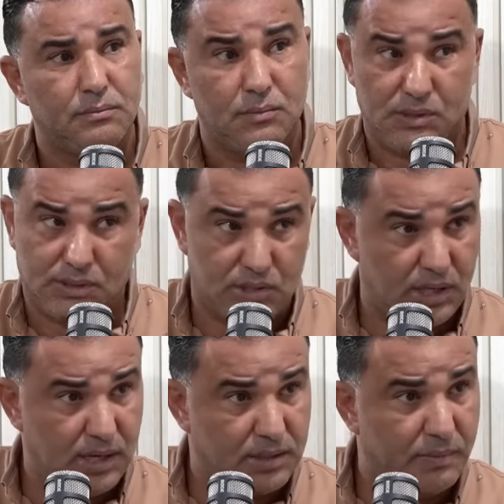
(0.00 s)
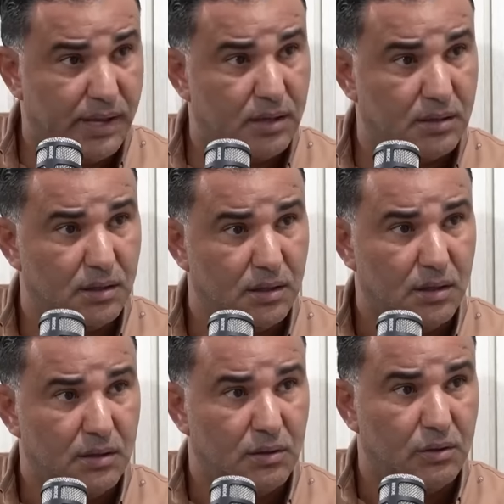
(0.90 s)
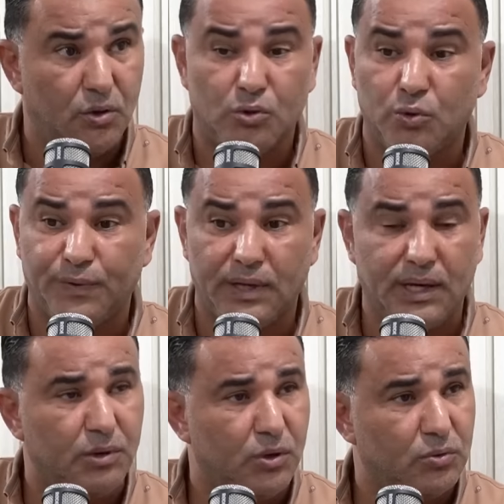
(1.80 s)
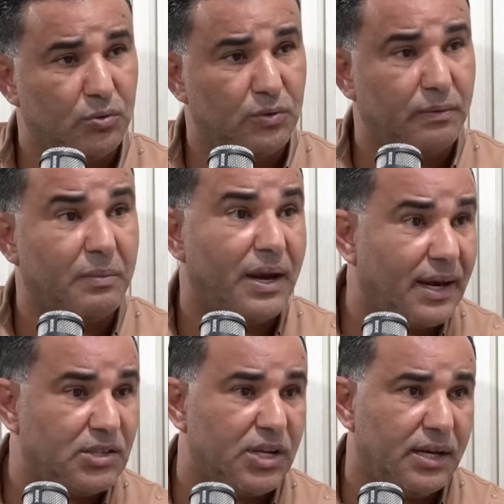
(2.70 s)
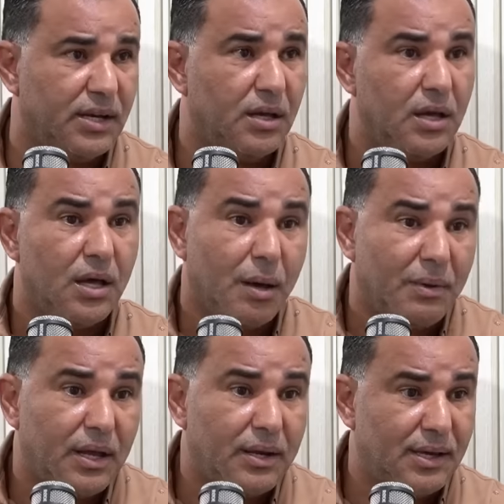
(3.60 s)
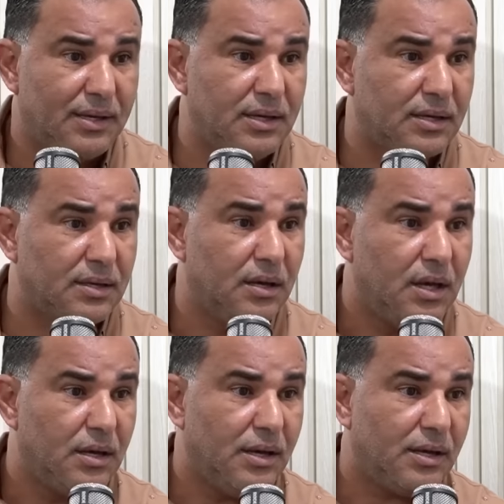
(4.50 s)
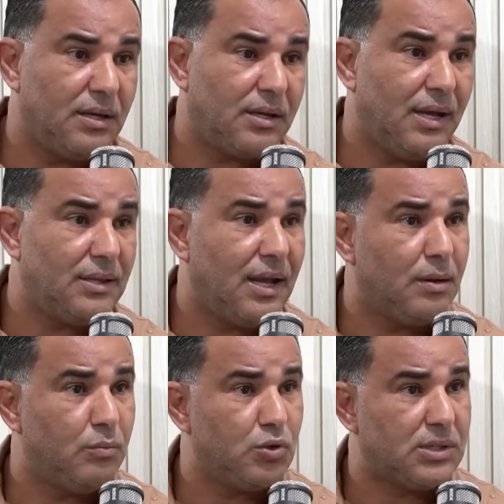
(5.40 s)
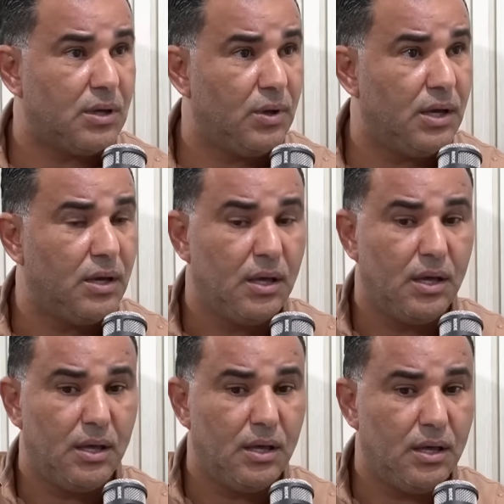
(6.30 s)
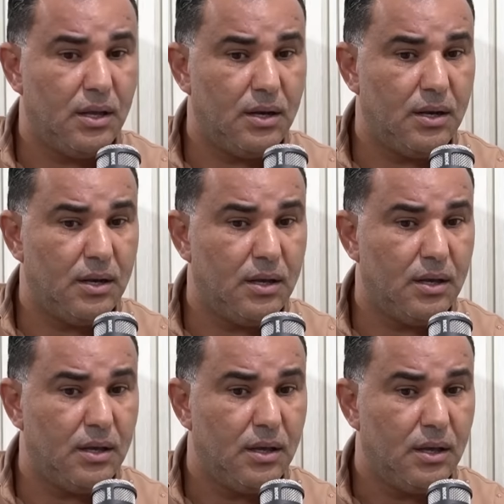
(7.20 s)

استشارات معاك نحطوا فلان ما نحطوش ما نعرفش انا اما نحكي لك نحكي لك حتى على مستوى آه،